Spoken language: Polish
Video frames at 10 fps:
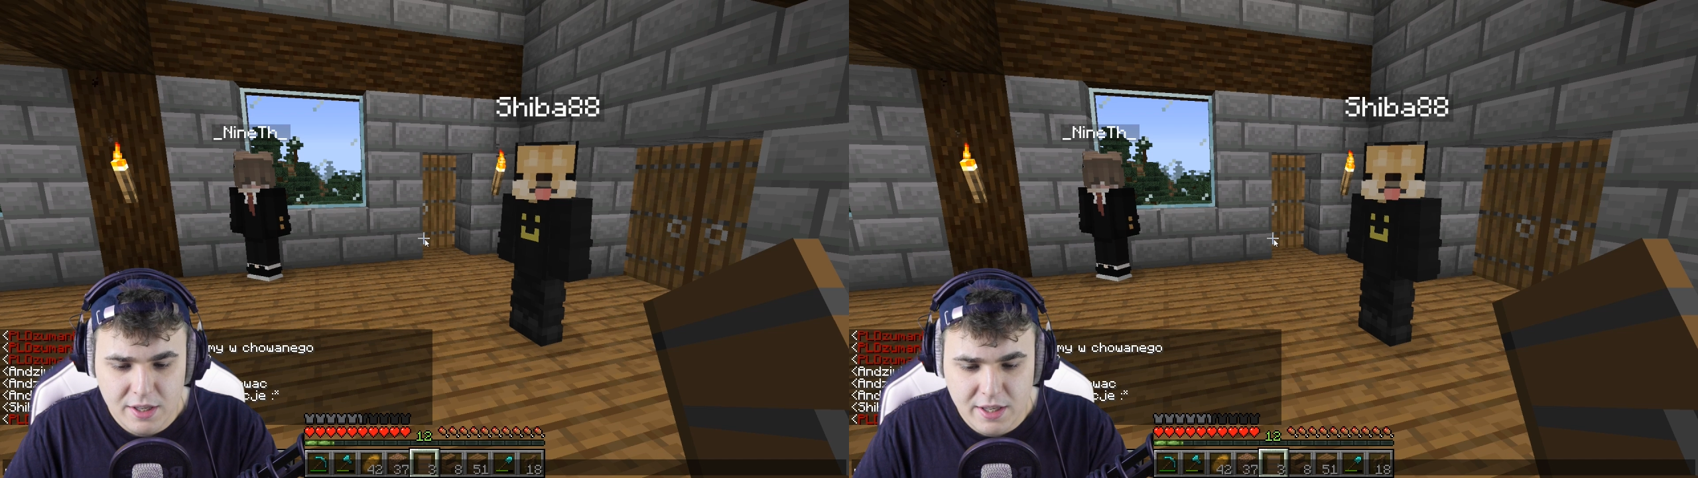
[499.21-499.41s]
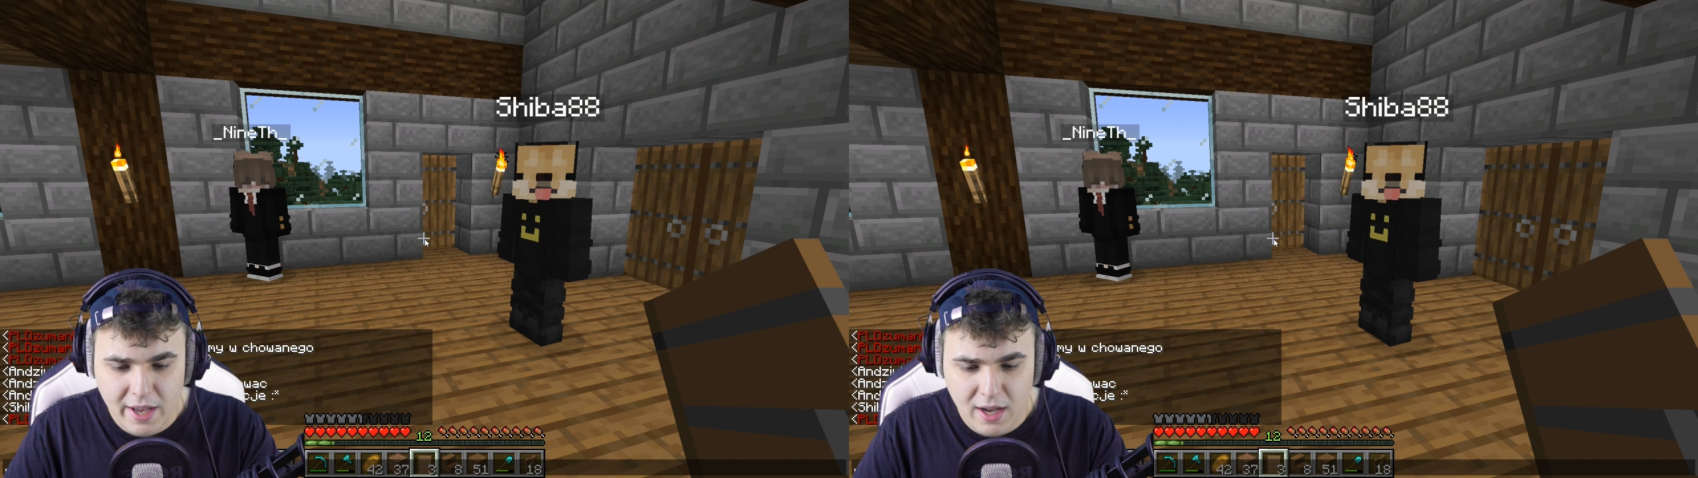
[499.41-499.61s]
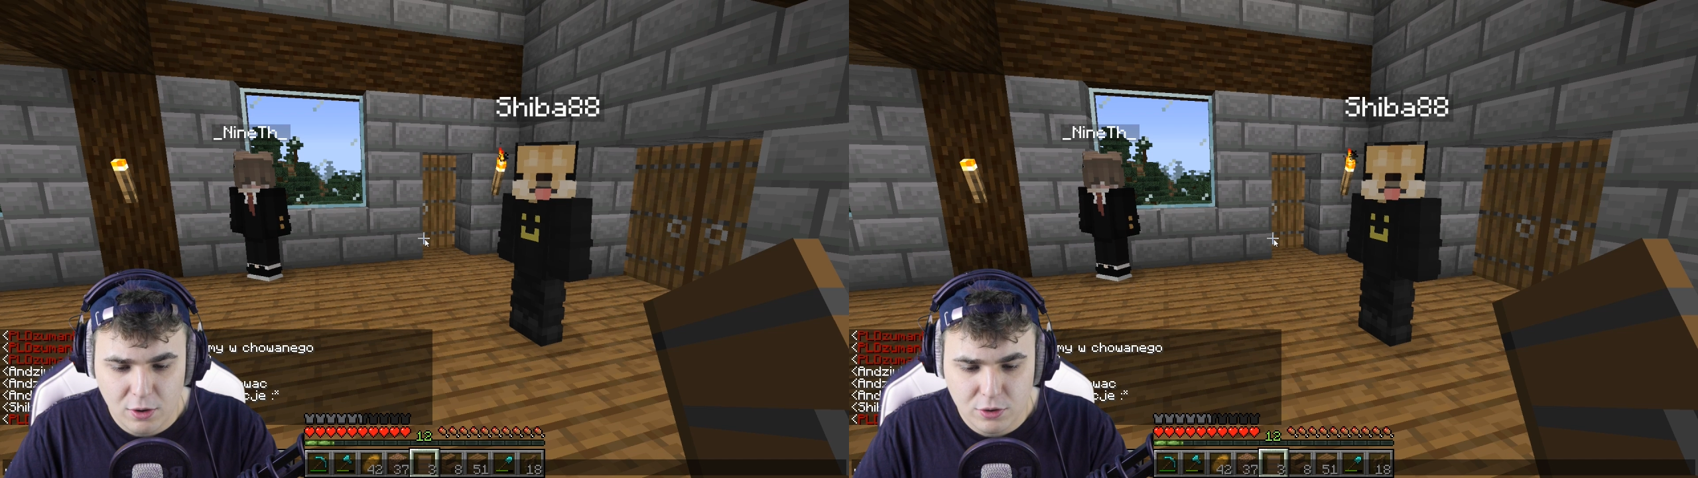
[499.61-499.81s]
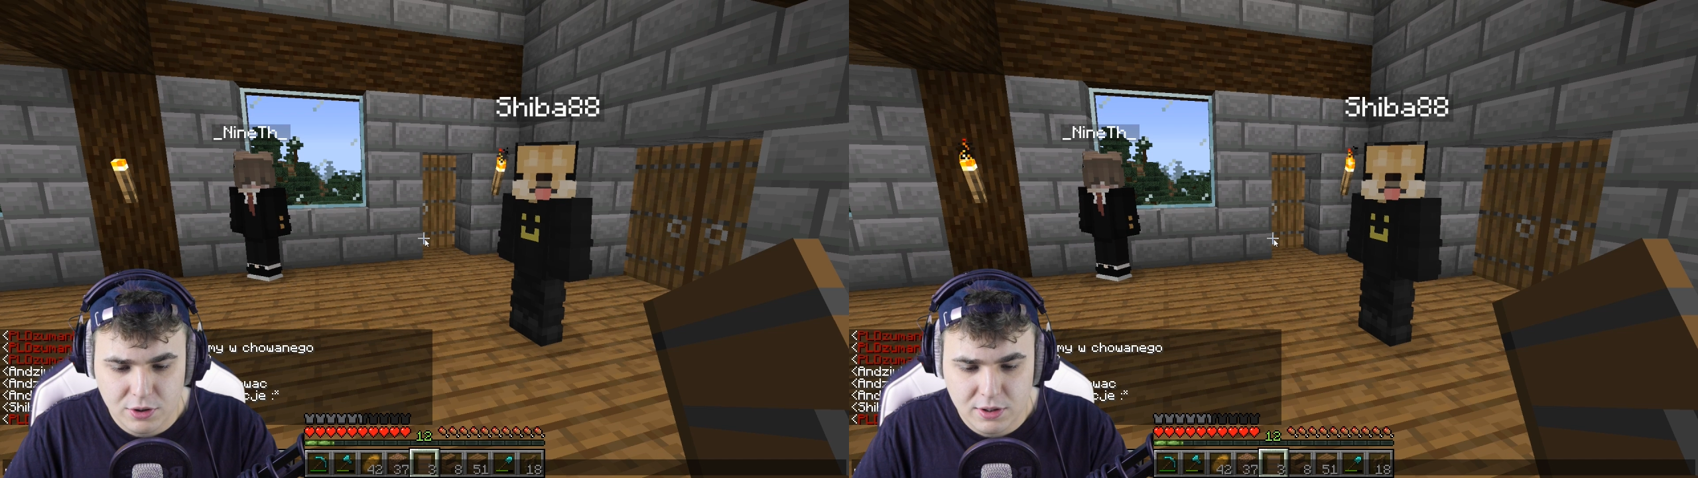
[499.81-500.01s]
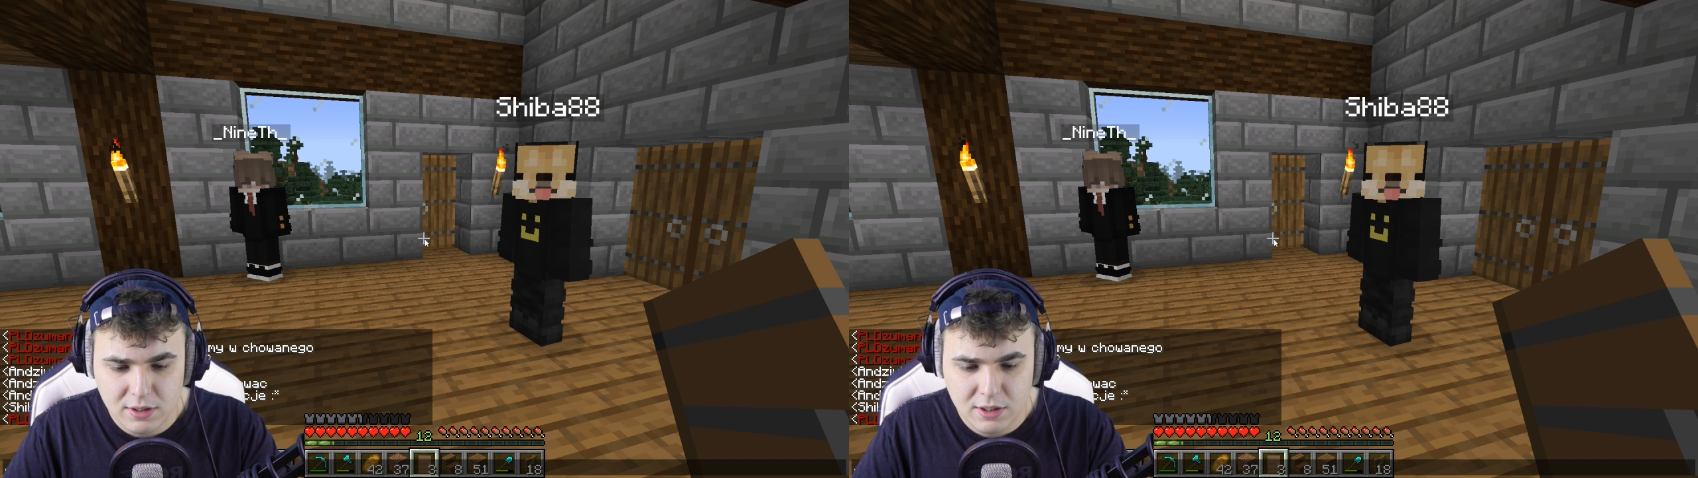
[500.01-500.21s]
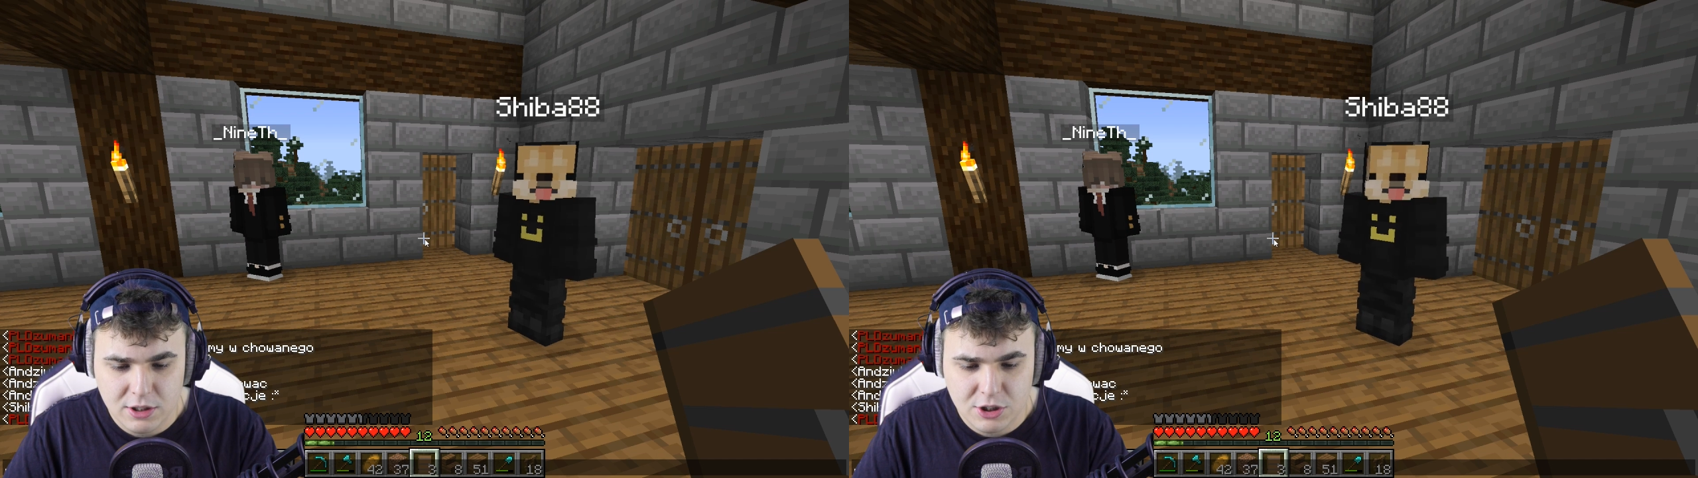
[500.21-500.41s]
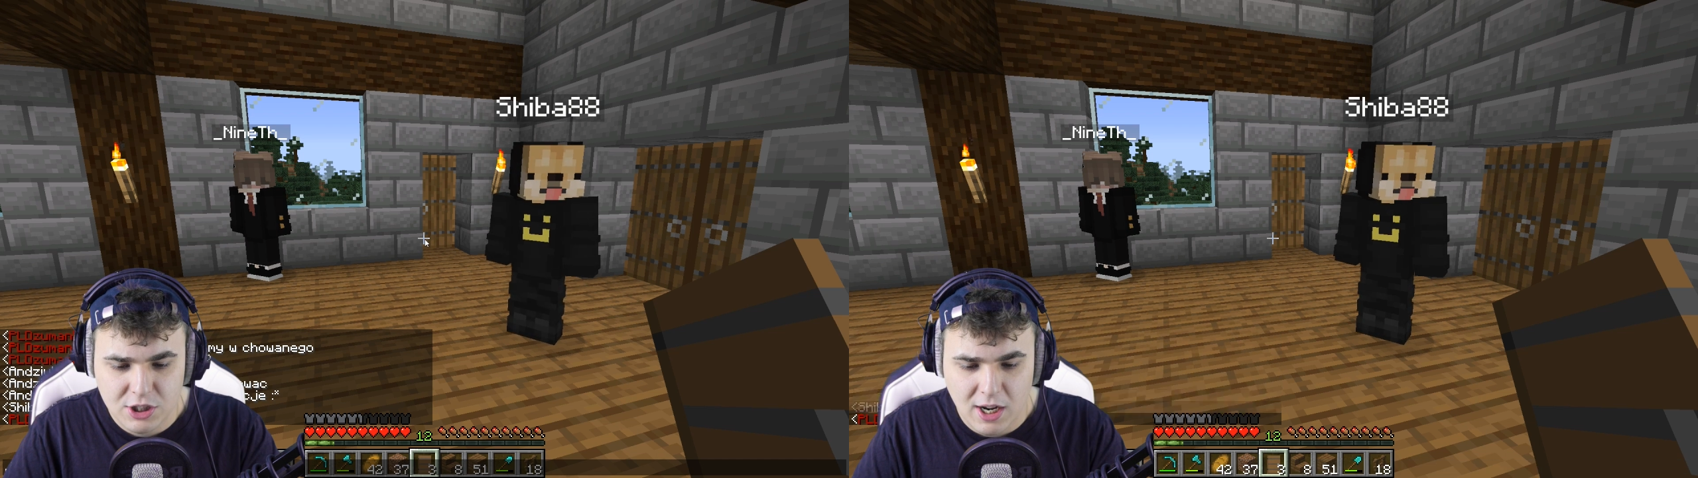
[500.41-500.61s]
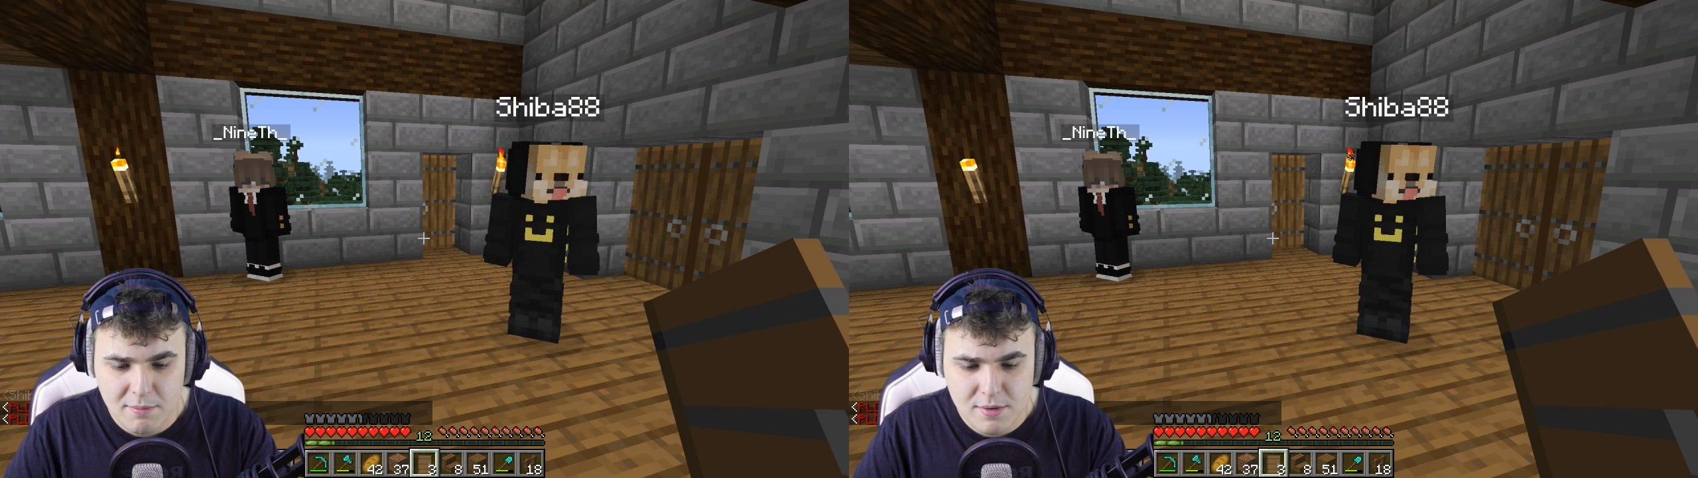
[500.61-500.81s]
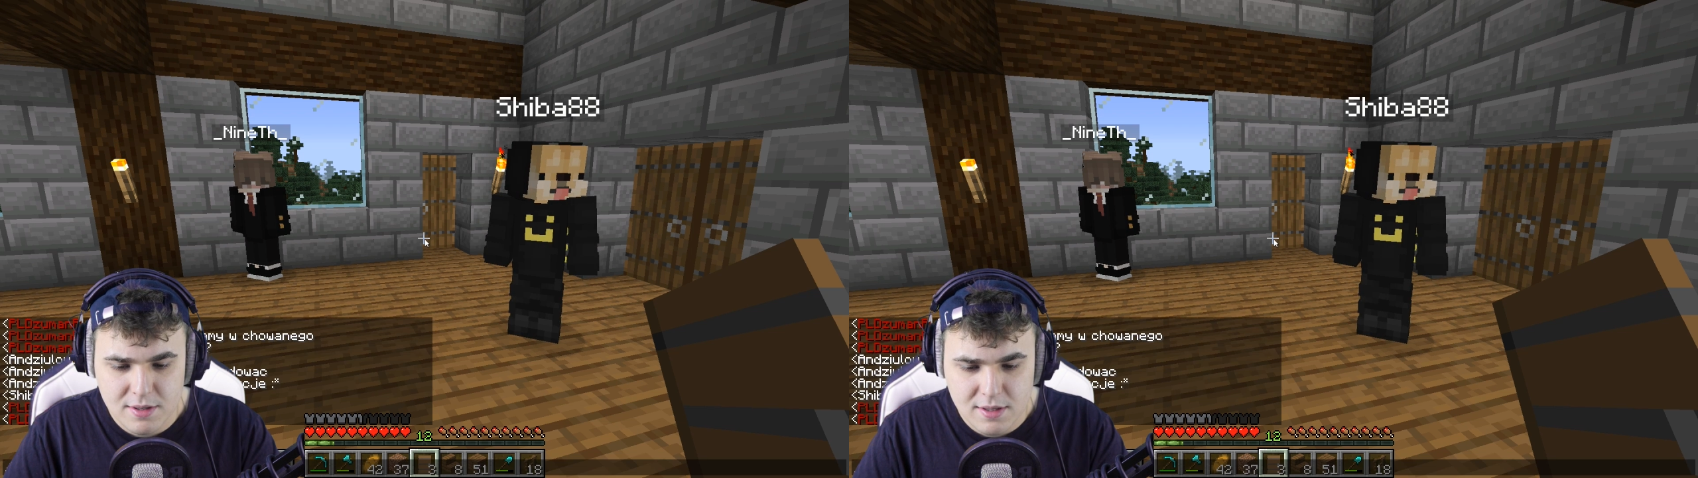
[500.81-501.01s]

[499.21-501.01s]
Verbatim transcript: Ja odliczam